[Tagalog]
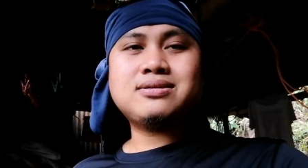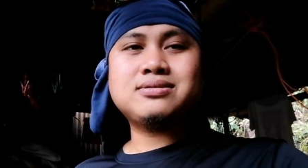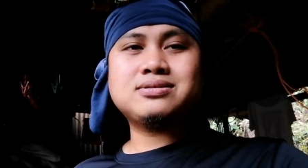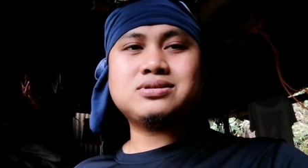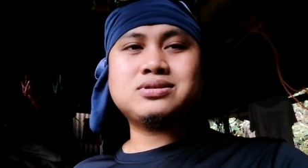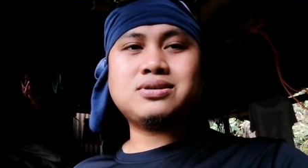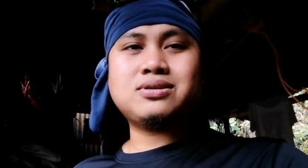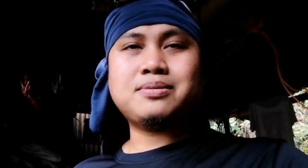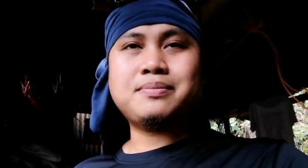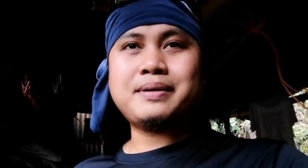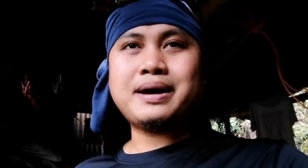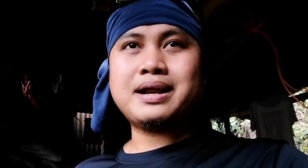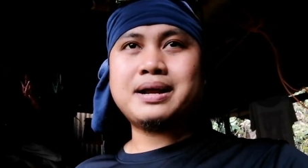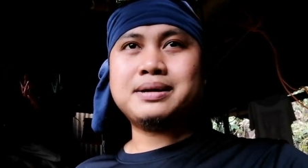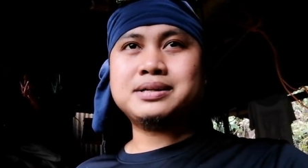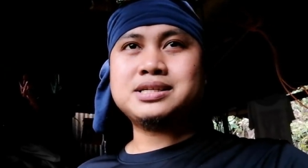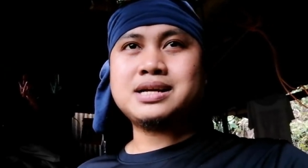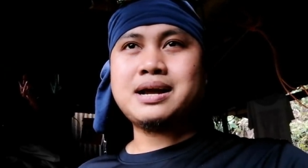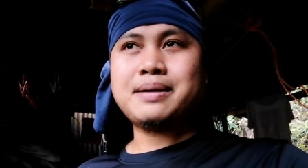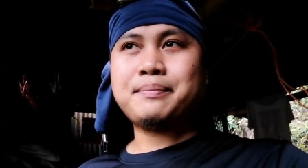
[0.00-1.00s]
Uh,
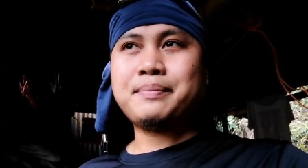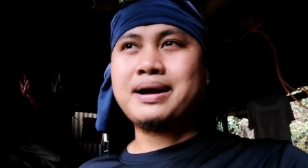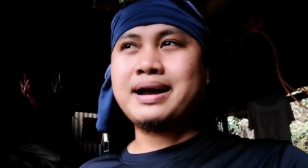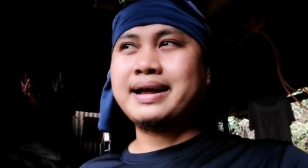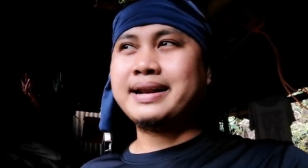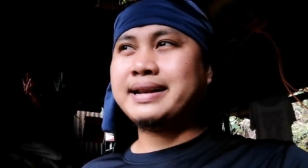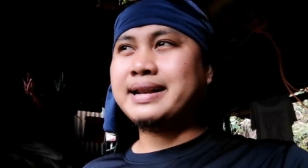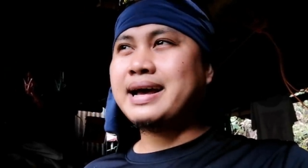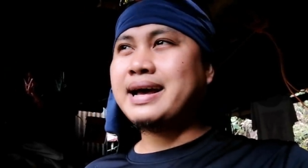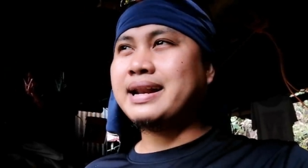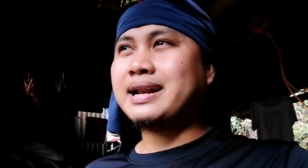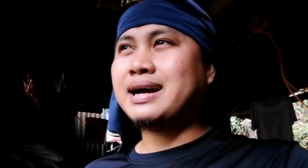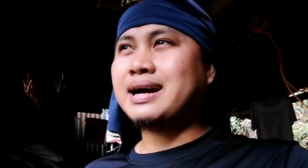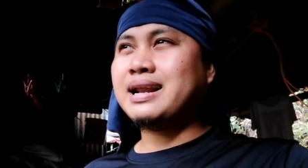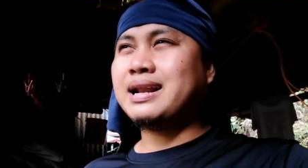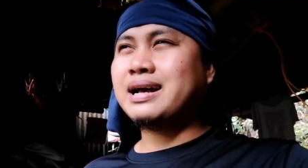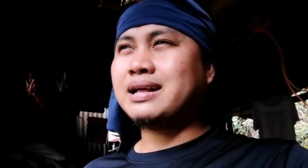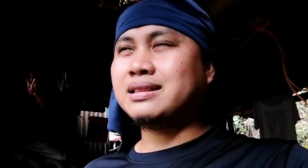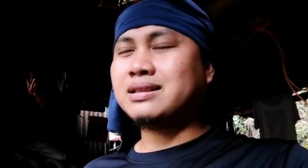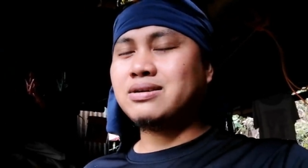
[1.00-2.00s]
para sa panghanda ng
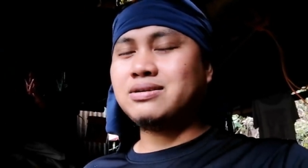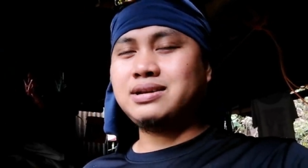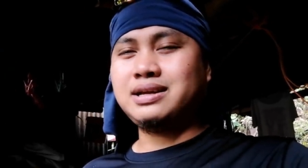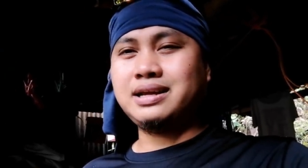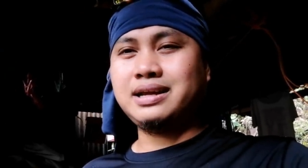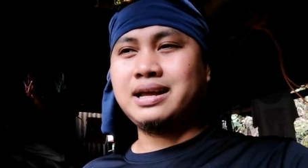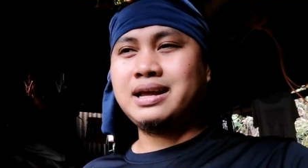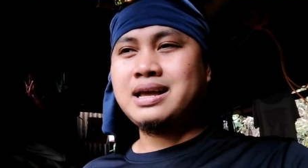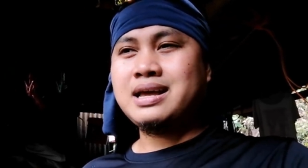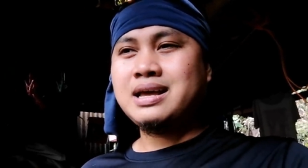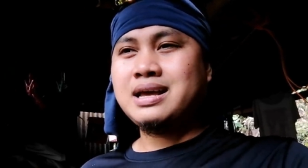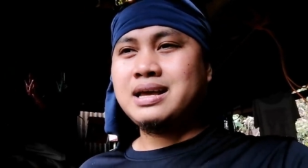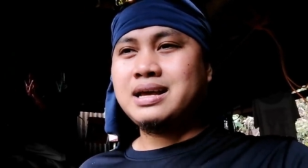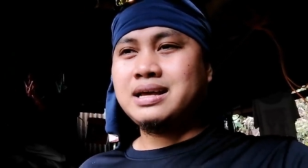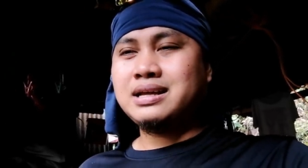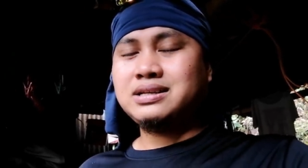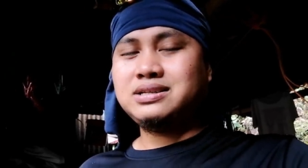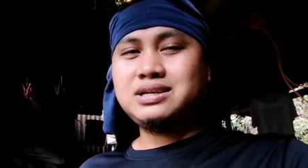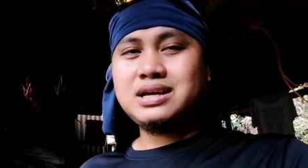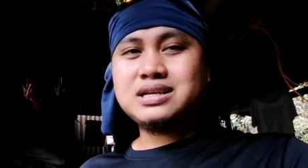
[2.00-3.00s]
anak daw ni
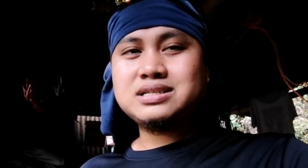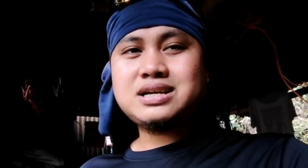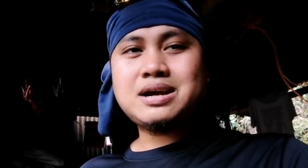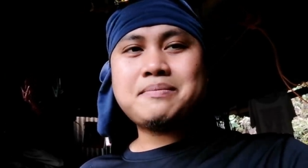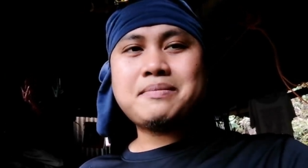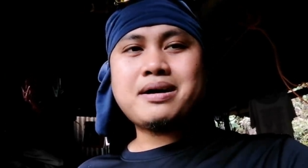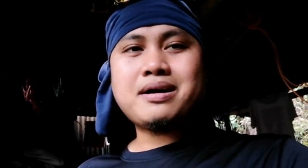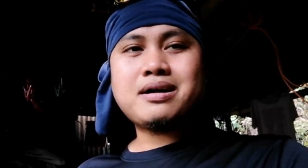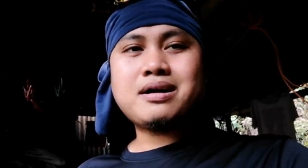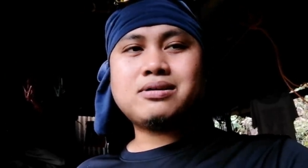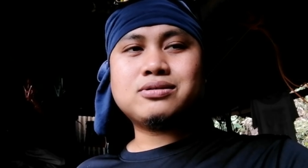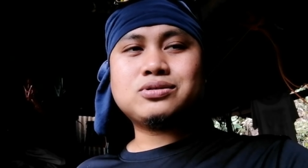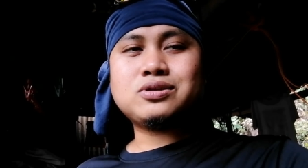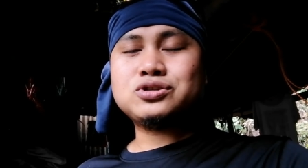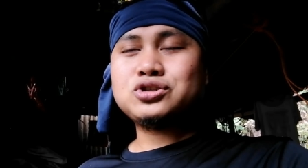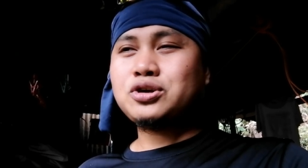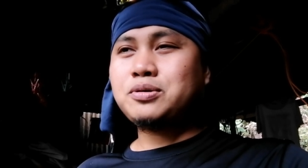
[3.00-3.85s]
Jessan mga kautol.